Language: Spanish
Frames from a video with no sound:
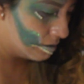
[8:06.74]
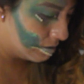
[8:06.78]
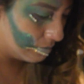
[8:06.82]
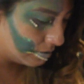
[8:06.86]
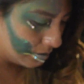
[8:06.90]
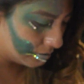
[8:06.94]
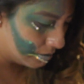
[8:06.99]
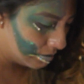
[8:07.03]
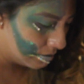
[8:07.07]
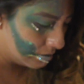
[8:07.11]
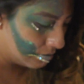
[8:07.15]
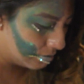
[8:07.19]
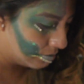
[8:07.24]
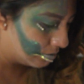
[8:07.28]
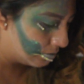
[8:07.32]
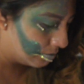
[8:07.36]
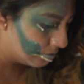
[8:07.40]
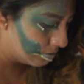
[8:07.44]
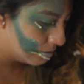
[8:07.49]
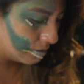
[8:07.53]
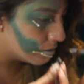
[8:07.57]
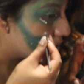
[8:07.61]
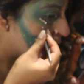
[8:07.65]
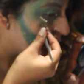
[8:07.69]
o las
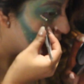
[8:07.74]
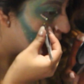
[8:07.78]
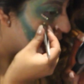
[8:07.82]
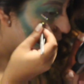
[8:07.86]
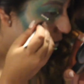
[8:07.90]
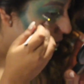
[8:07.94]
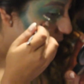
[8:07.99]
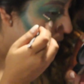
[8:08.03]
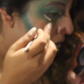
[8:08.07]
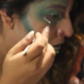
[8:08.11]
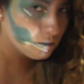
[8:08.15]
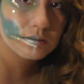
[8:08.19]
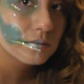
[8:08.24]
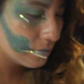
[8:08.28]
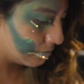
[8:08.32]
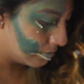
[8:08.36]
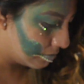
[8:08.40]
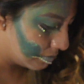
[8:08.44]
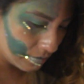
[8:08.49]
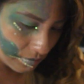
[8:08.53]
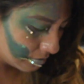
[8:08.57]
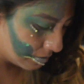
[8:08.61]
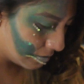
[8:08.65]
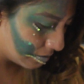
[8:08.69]
piedritas que quieran llevar.